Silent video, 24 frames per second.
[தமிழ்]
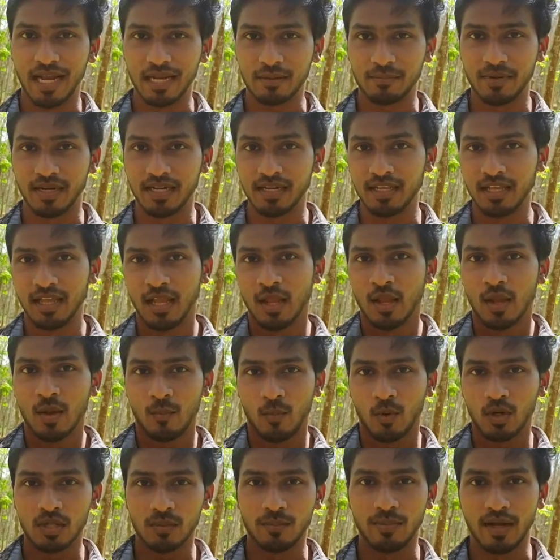பேக் பண்ணி
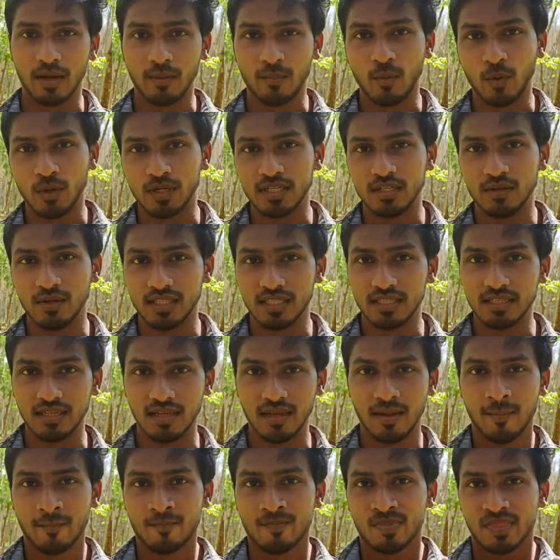போட்டிருப்பாங்க போட்டுட்டு வந்து
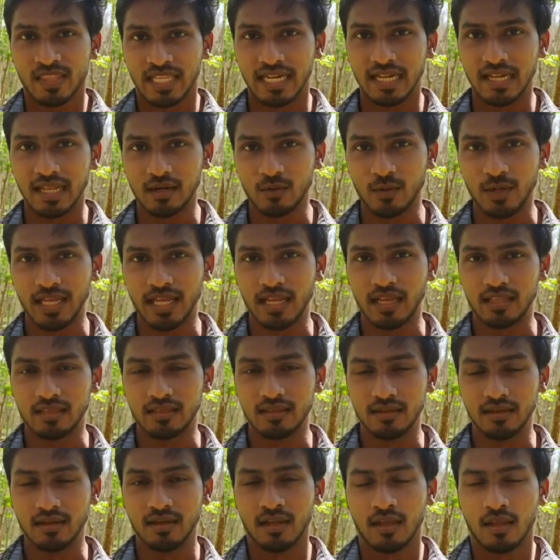எல்லாருடைய
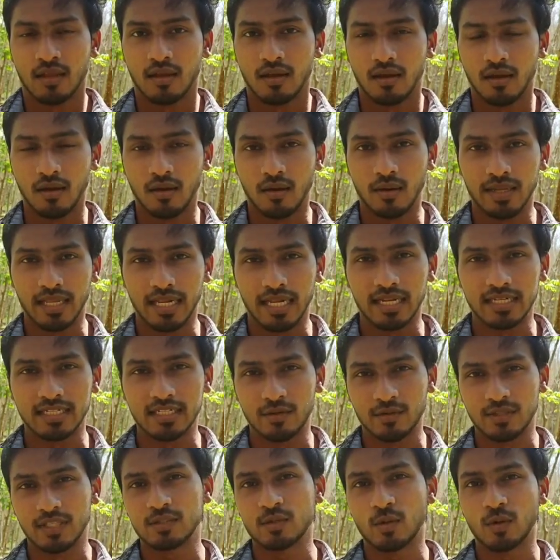அந்த
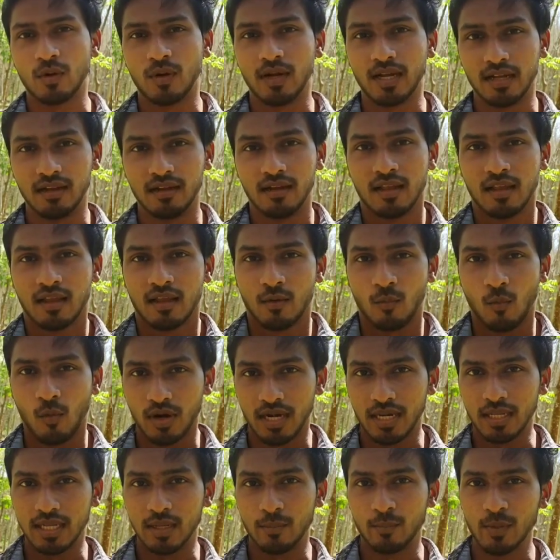எல்லாத்தையும் வந்து சொல்லுவாங்க
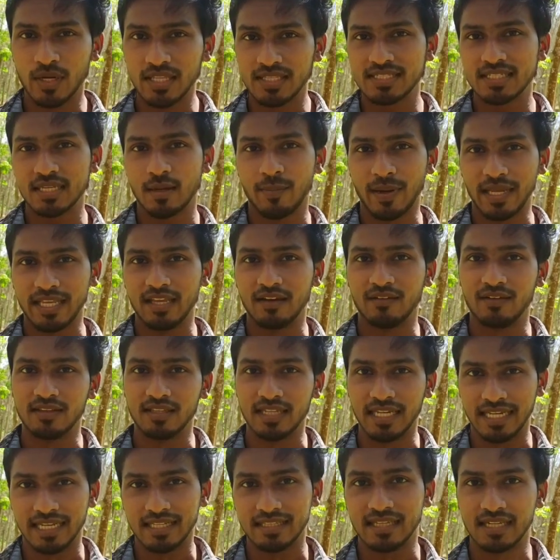உங்களுக்கு பிடிச்ச பையன்
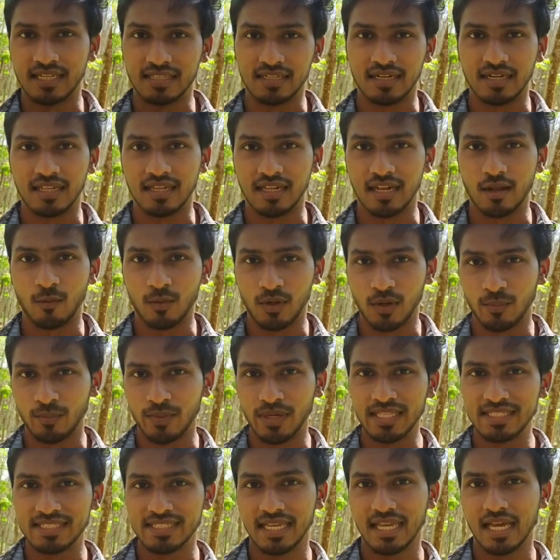வந்து நீங்கள் தேர்ந்தெடுக்கலாம் உங்களுக்கு
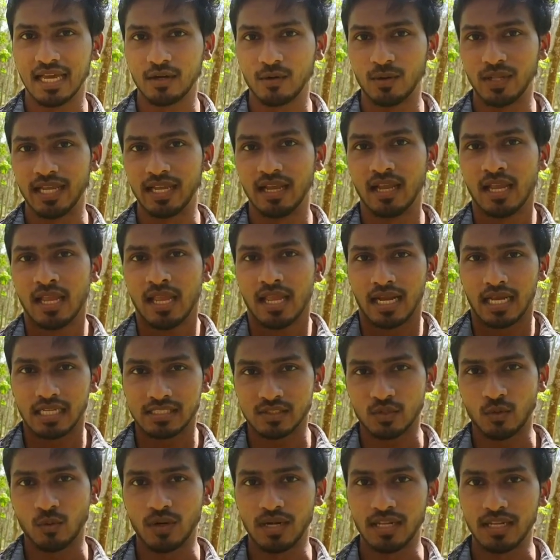பிடிச்ச யாருடைய
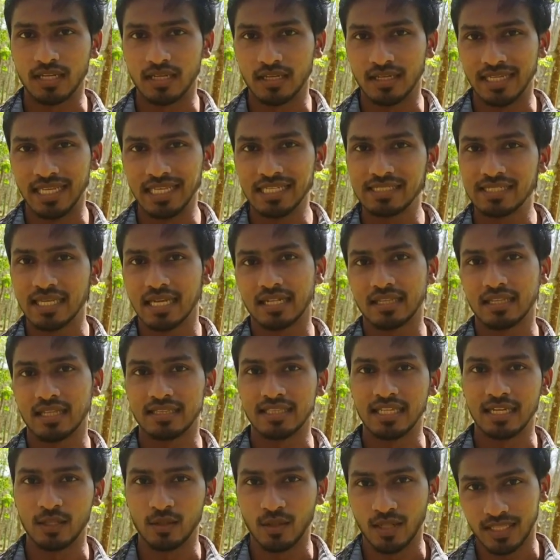கஷ்டம் உங்களுக்கு ஈஸியானதாக
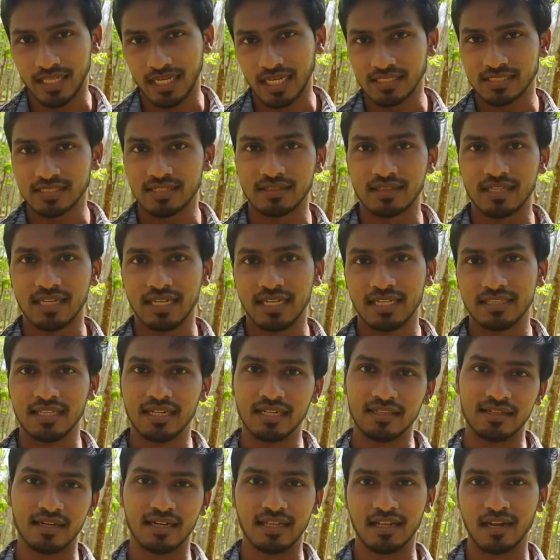தெரியுதோ அந்த கஷ்டத்தை நீங்கள்
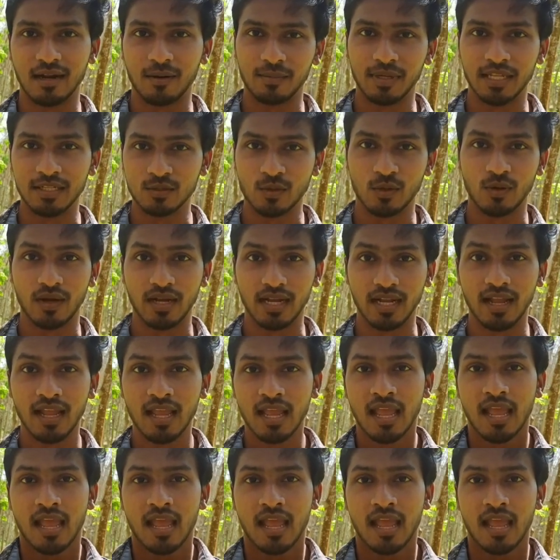தேர்ந்தெடுக்கலாம் அப்படின்னு சொல்லுவாங்க